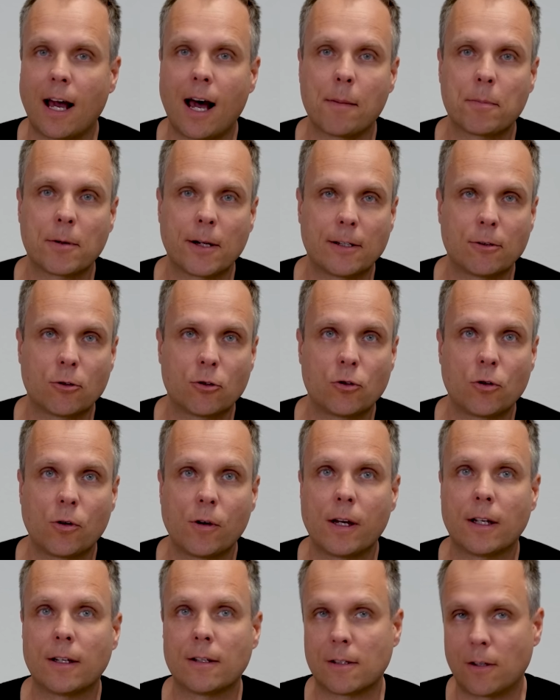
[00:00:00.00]

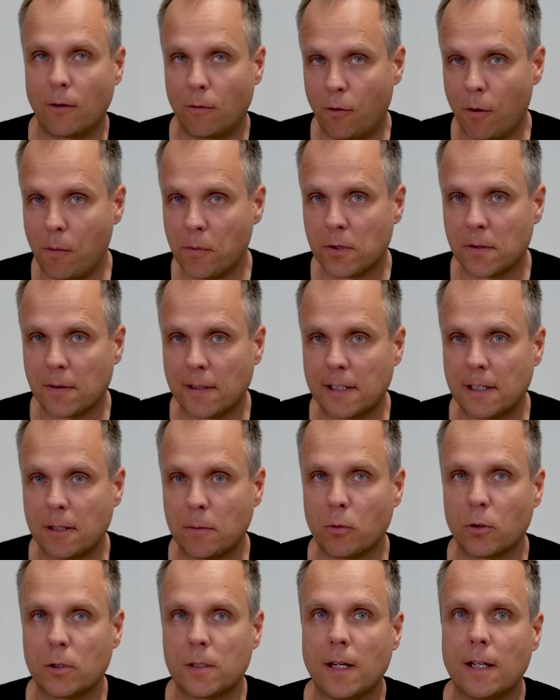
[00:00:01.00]
Abgeltungssteuer, das sind
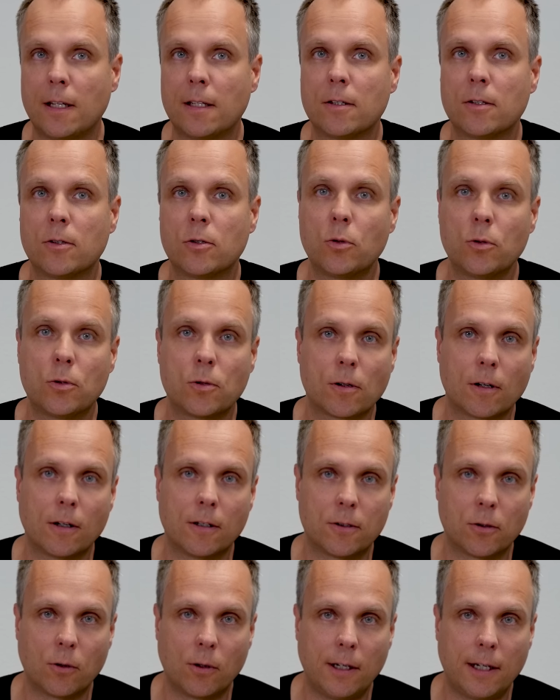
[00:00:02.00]
25 Prozent,
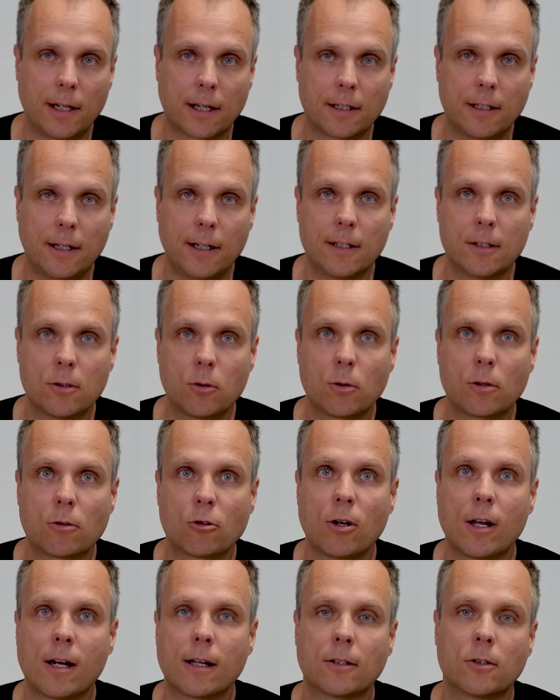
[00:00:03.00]
zuzüglich
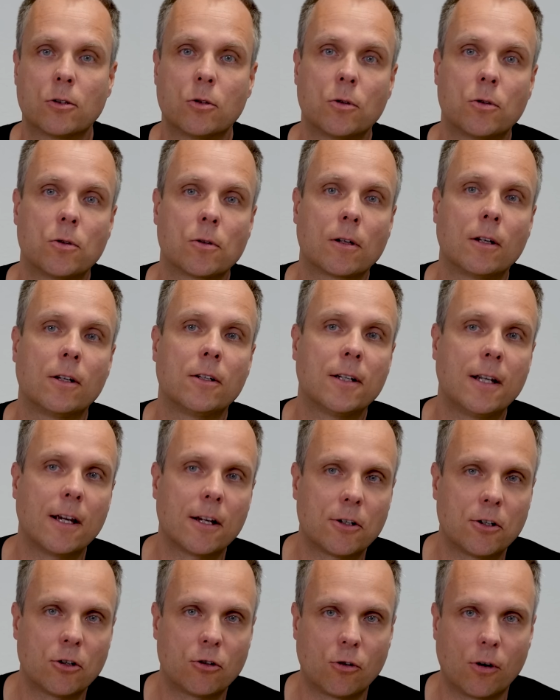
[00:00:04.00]
Solidaritätszuschlag, zuzüglich
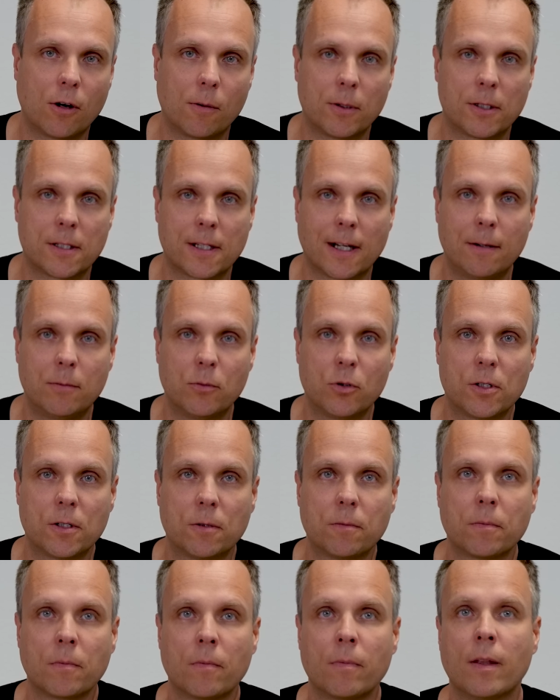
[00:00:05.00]
Kirchensteuer bezahlen
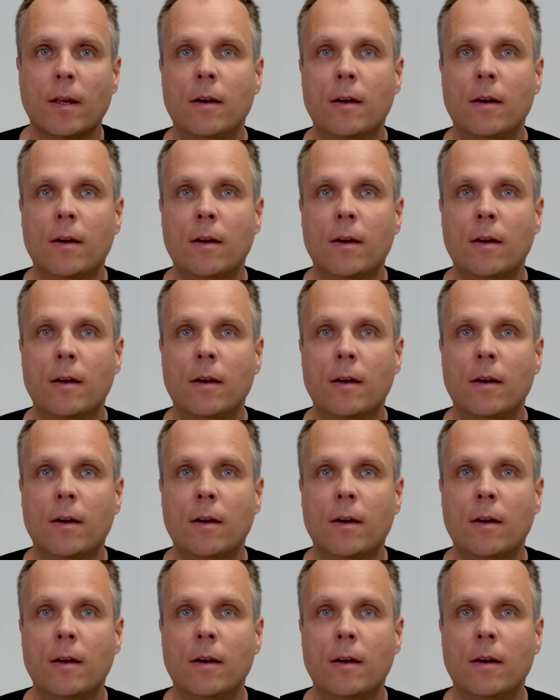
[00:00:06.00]
müssen.